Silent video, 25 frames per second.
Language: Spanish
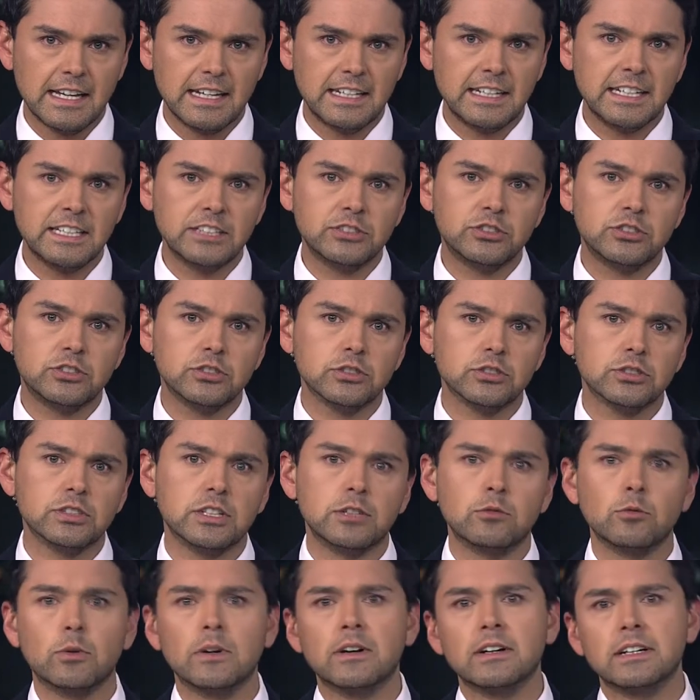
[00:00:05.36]
e inicio
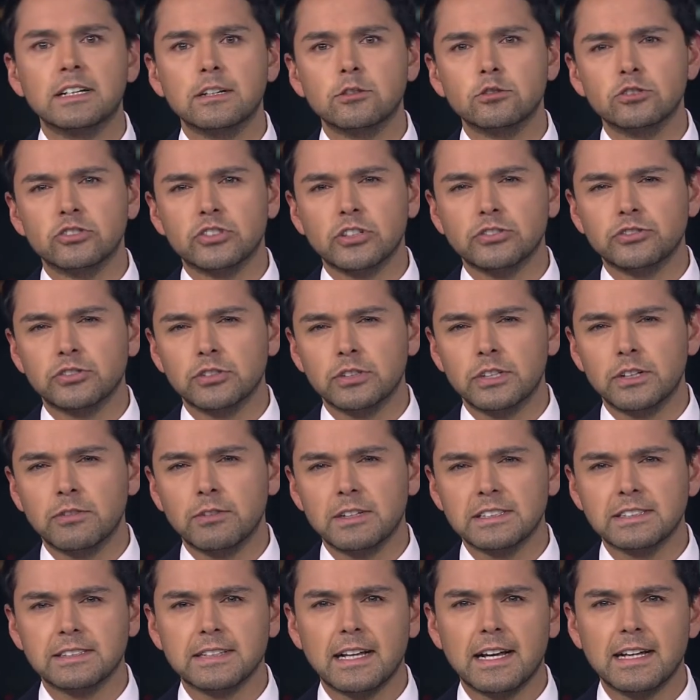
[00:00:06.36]
de nuevas negociaciones
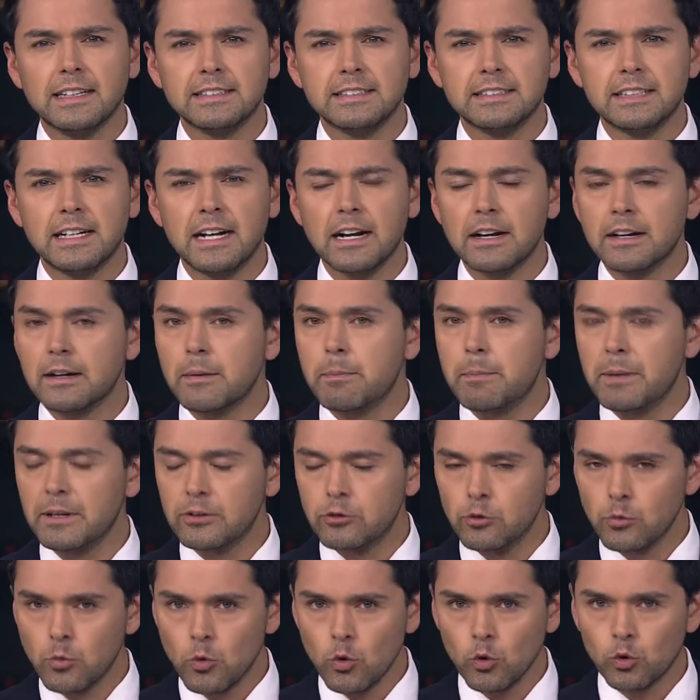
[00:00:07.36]
basadas en el
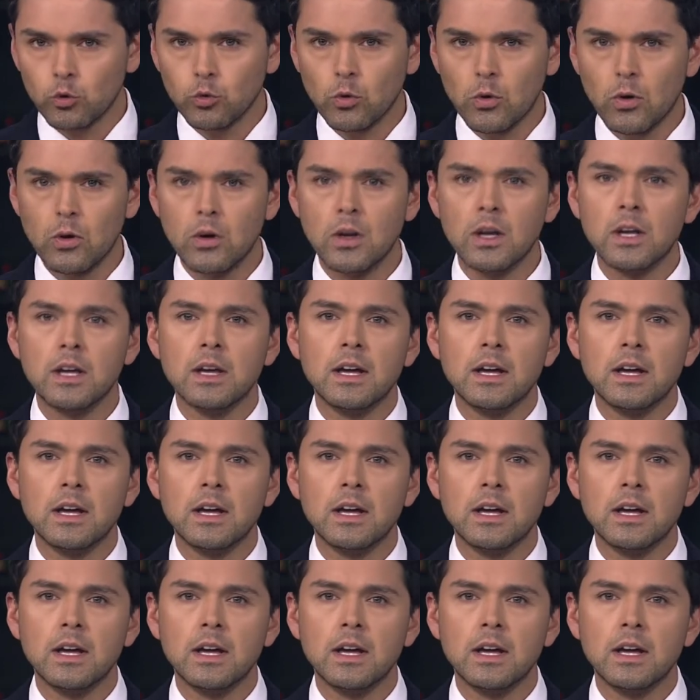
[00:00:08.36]
respeto mutuo.